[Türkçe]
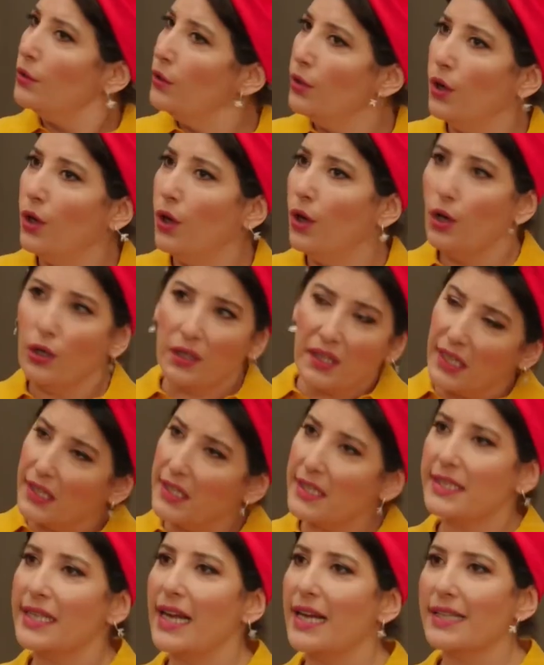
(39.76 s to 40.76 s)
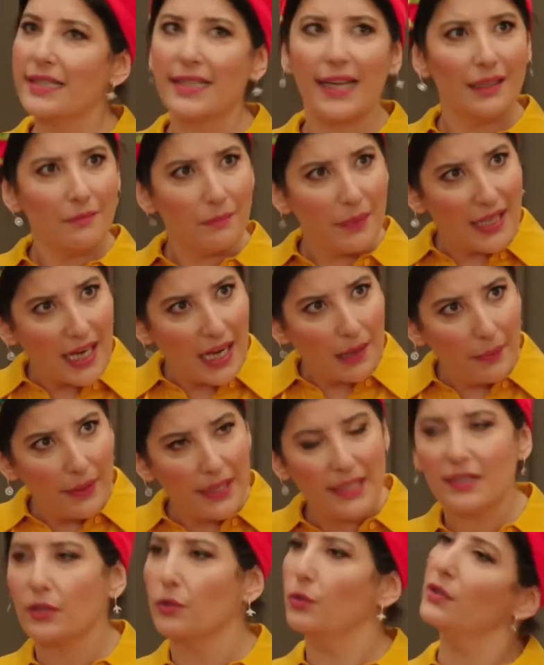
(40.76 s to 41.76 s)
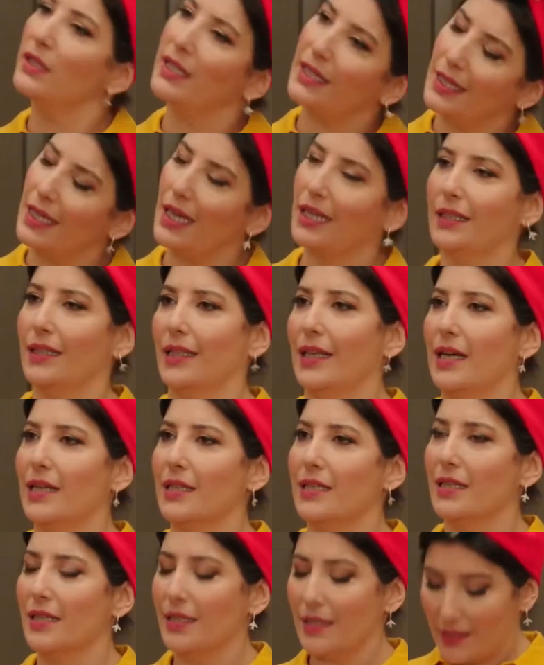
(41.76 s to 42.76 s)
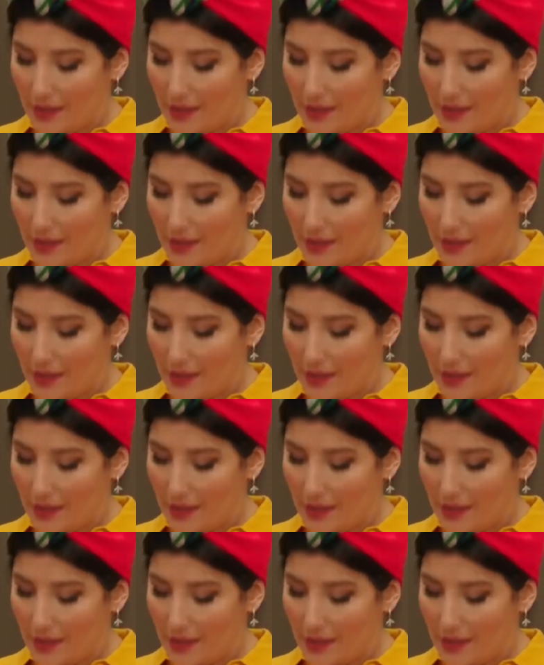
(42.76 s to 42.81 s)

Yo kal istersen beraber eski günleri yad edersiniz.